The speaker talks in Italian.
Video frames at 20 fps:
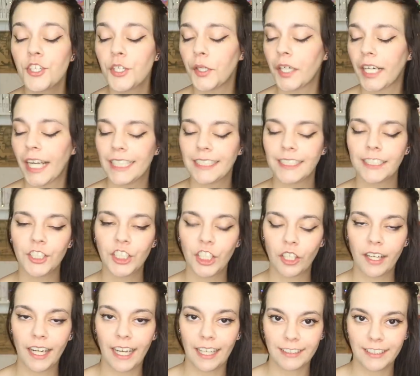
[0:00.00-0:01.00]
Ciao ragazzi e
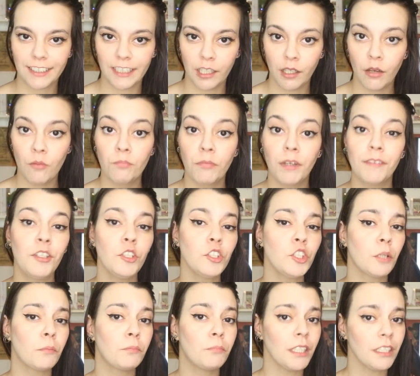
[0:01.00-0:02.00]
ciao ragazze,
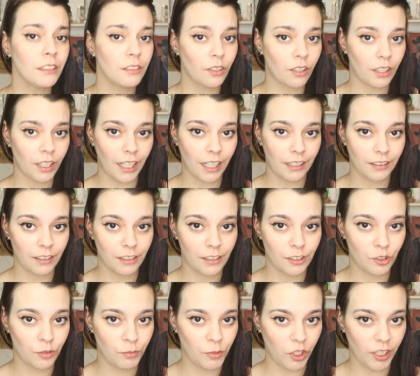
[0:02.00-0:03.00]
benvenuti o bentornati
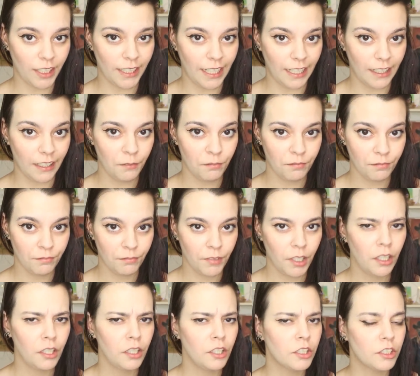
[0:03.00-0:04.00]
sul mio canale.
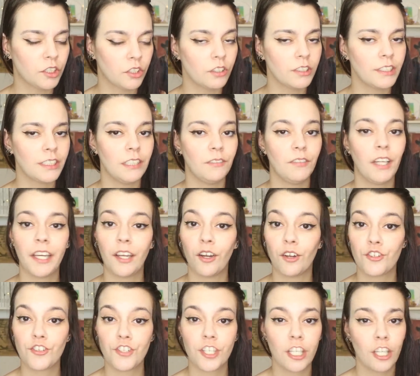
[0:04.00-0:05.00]
Io sono Silvia e
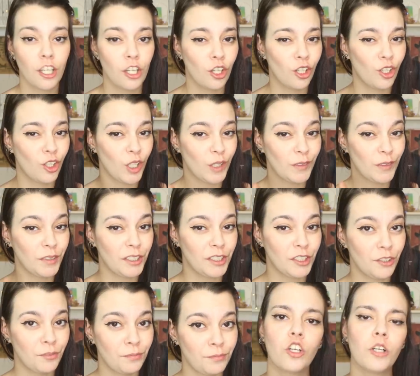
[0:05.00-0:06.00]
oggi nuovo
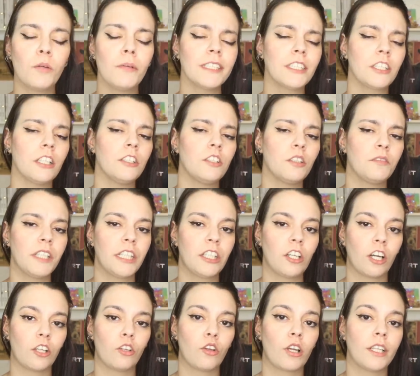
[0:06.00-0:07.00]
video. Come al solito vi
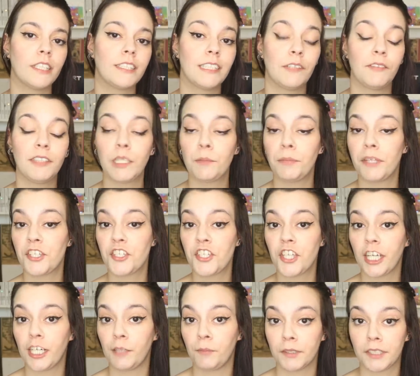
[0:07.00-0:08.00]
ricordo che se avete
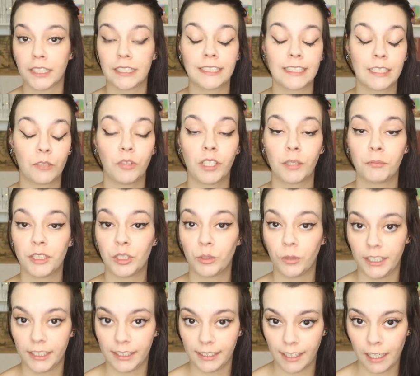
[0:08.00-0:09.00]
piacere potete seguirmi su
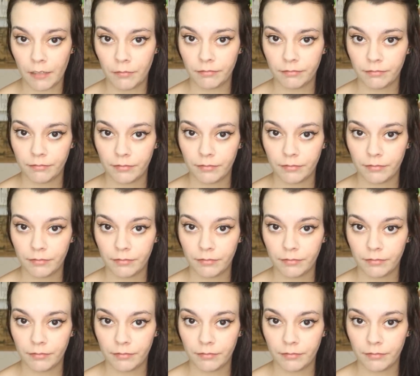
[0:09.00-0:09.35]
Instagram.